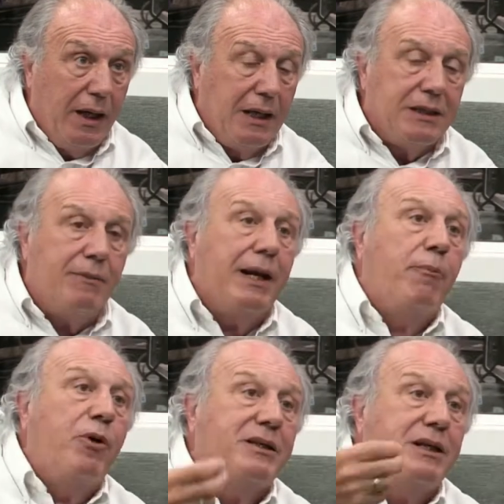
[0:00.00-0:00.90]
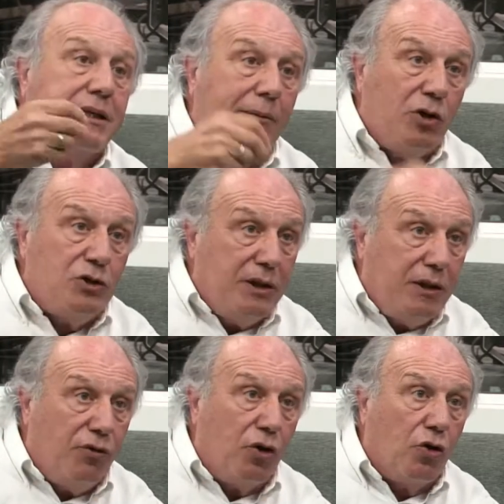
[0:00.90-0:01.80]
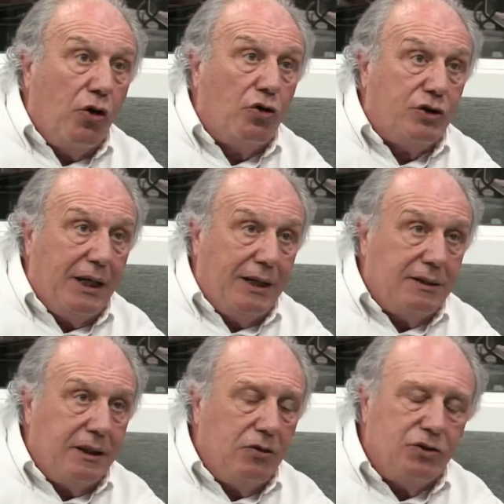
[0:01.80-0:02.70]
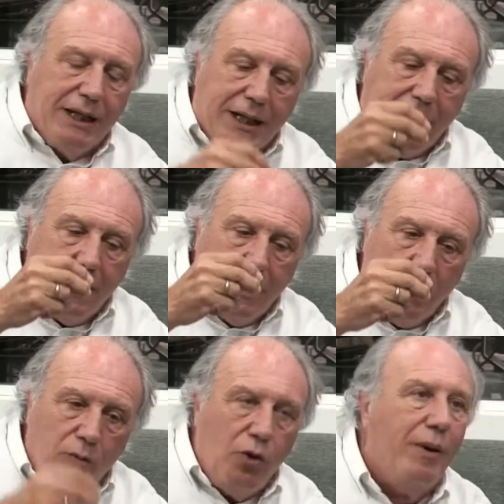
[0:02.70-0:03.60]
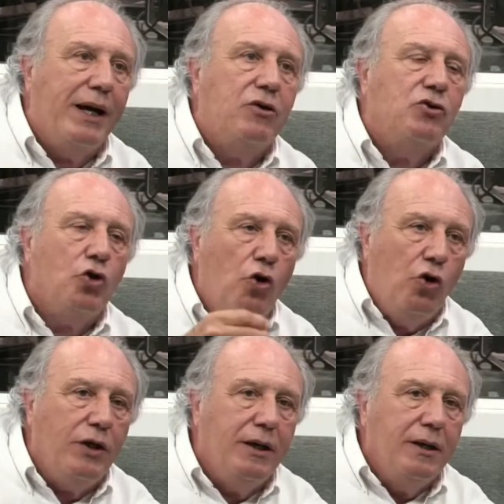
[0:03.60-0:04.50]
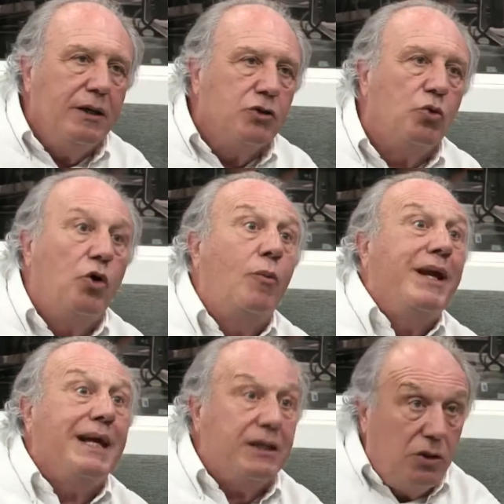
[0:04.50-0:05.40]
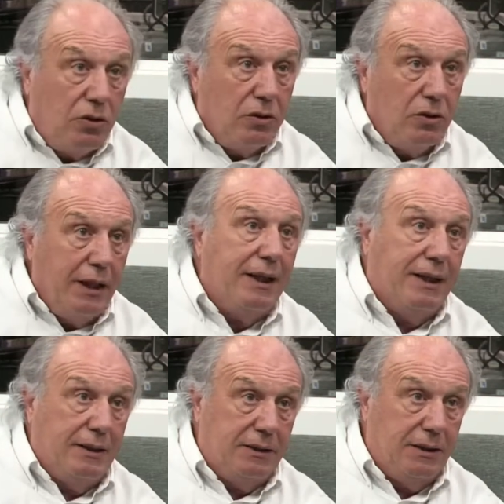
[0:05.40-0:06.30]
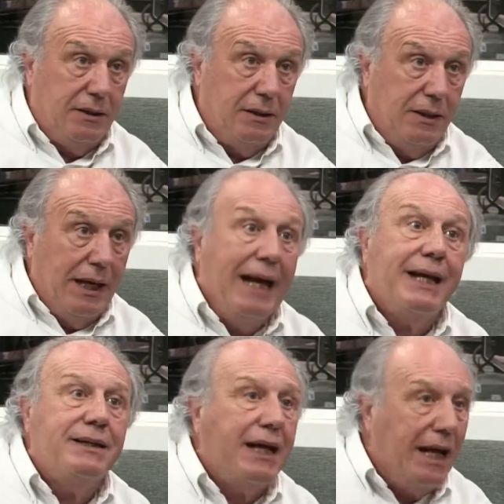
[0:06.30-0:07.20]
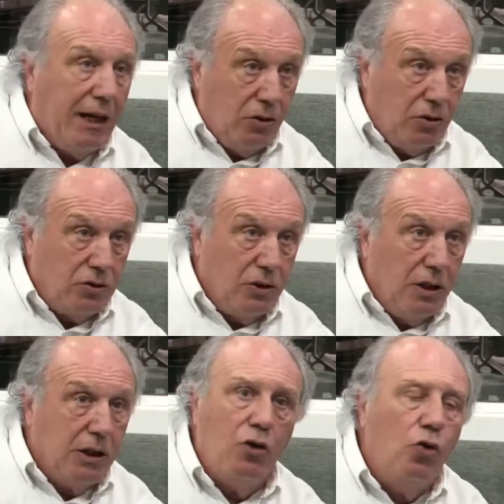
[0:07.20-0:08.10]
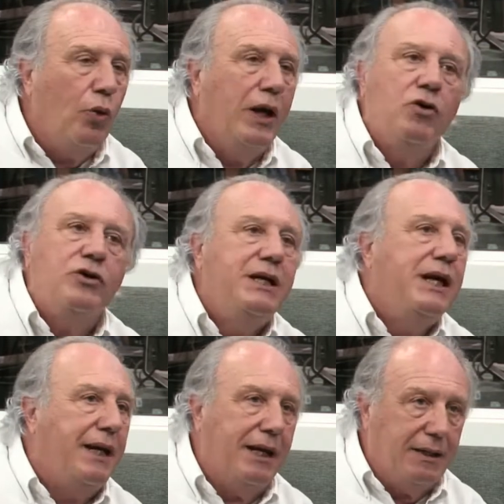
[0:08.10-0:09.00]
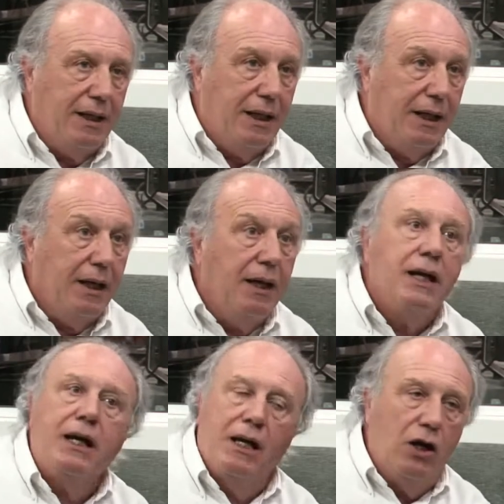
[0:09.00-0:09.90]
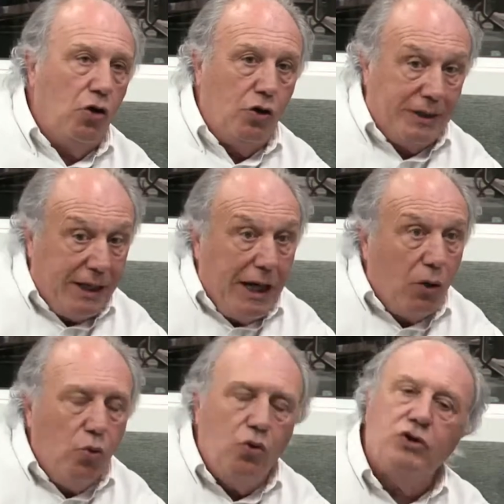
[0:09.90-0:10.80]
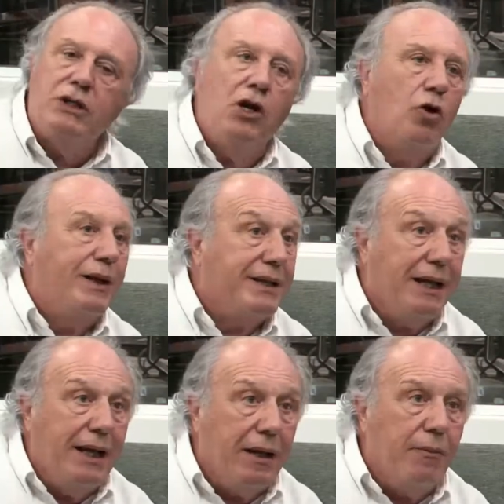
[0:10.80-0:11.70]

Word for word: Se van a poder hacer trabajos científicos que hoy no se hacen. O sea que los biobancos hoy son una obligación en cáncer. Hay que tenerlos y el Uruguay lo tiene que tener. Tiene algunos y los va o a sea que va a ser